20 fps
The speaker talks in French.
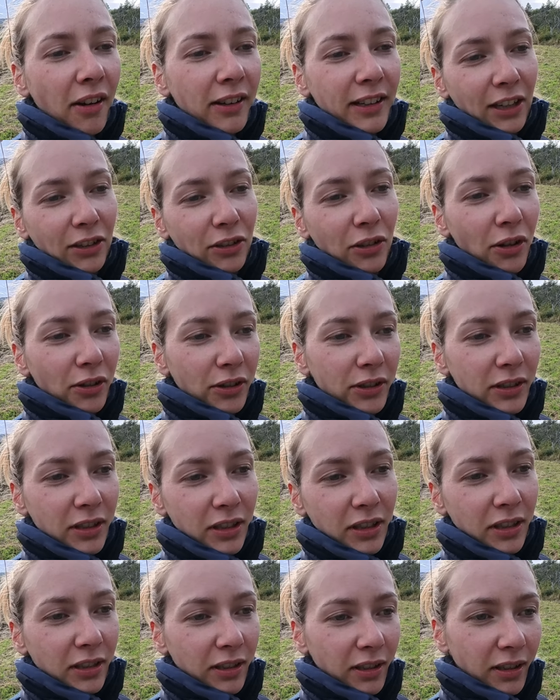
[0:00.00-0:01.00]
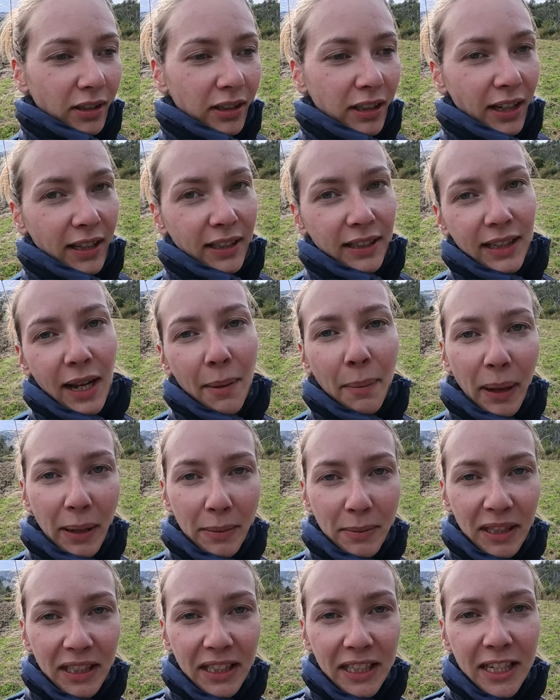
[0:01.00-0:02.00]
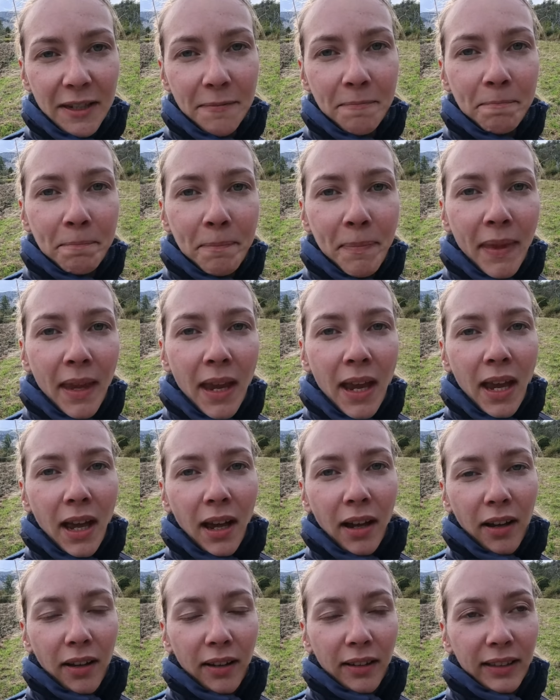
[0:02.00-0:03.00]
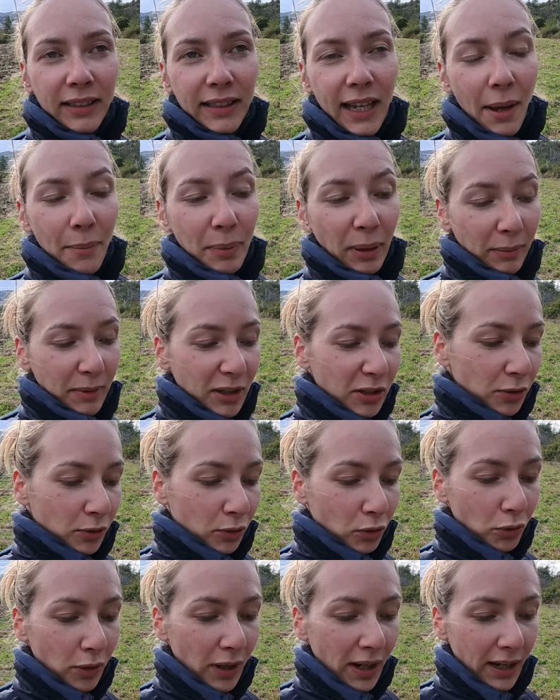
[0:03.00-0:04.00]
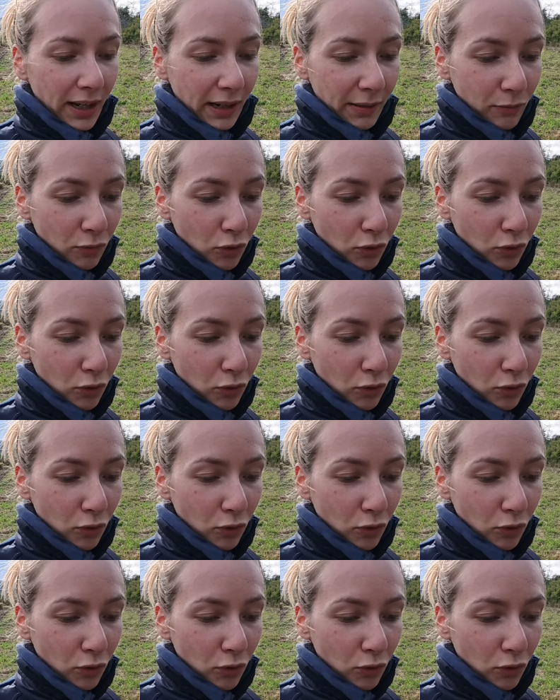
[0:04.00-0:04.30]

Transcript: et 14 et 15 l'après-midi. Euh, ça a permis de tuer les